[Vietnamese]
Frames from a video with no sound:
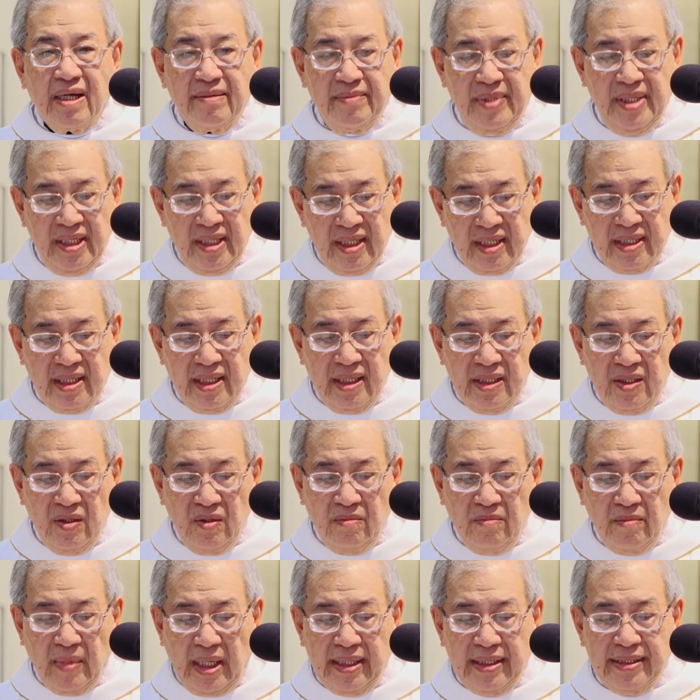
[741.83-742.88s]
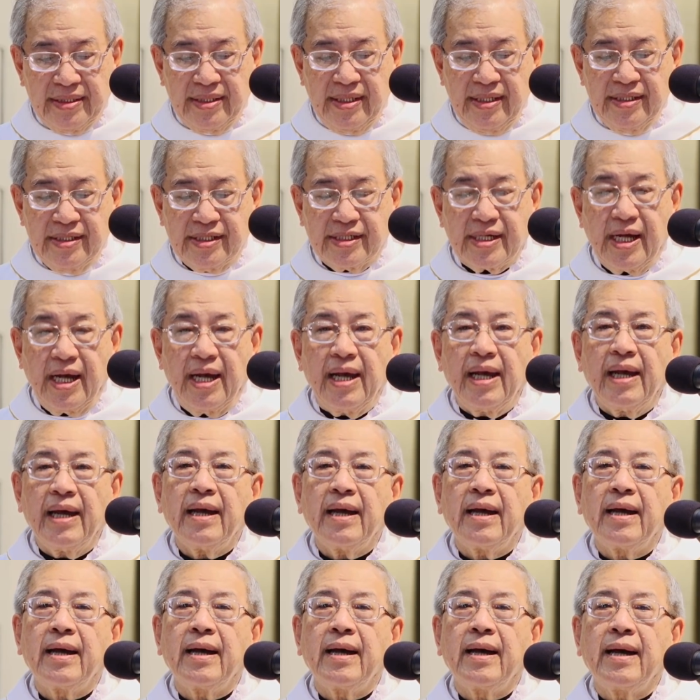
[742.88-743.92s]
Vừa kết thúc bài chia sẻ
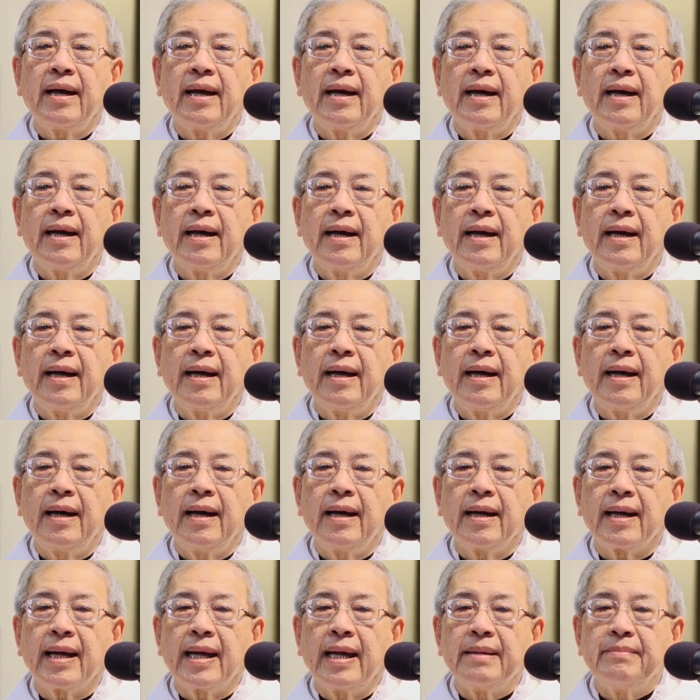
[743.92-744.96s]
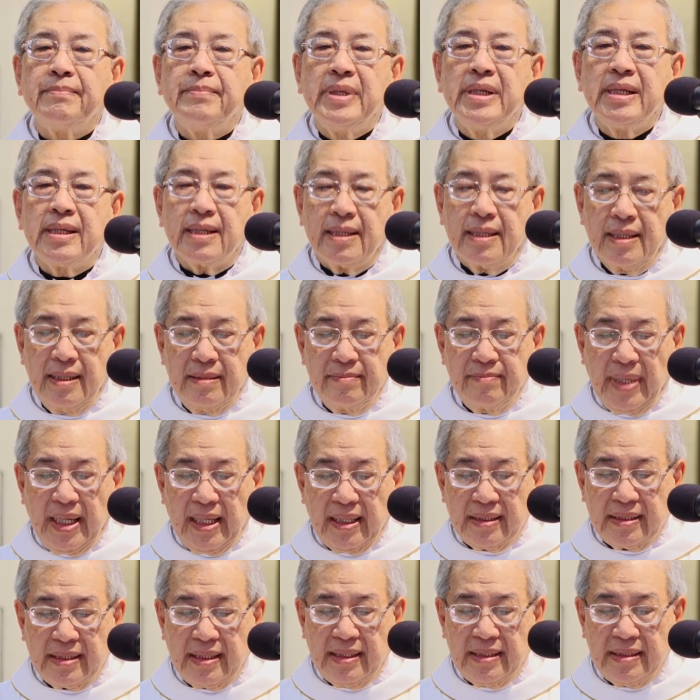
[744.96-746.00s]
Ngài bước lên
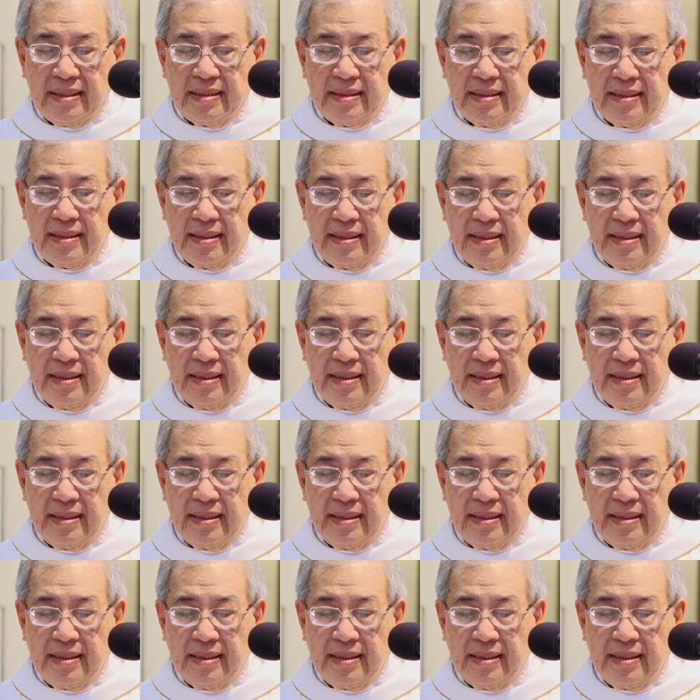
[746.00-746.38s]
bàn thờ